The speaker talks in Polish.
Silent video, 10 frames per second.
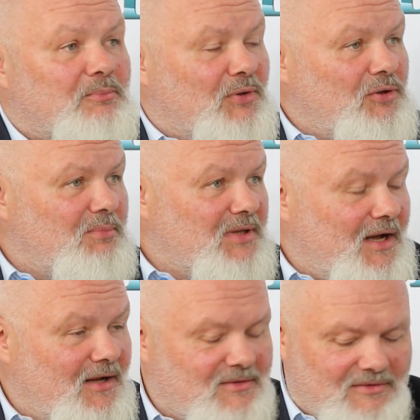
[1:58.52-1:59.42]

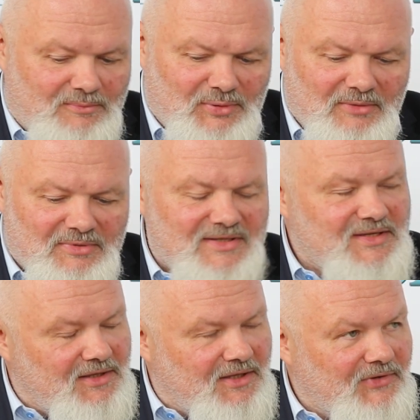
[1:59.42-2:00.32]
Podobna, podobny
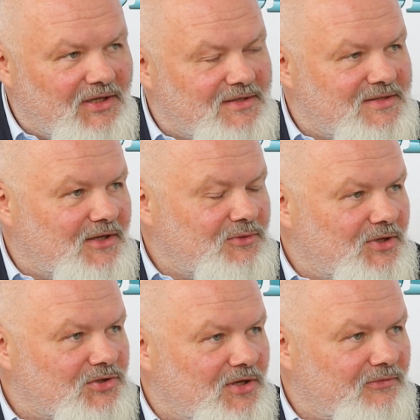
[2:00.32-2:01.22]
certyfikat
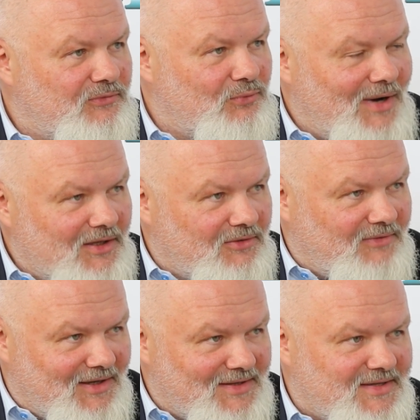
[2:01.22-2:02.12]
znajduje się w
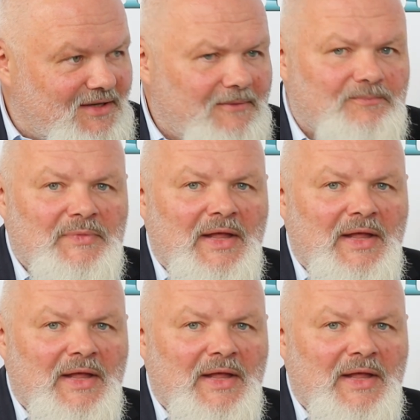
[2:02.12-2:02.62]
ładowarce.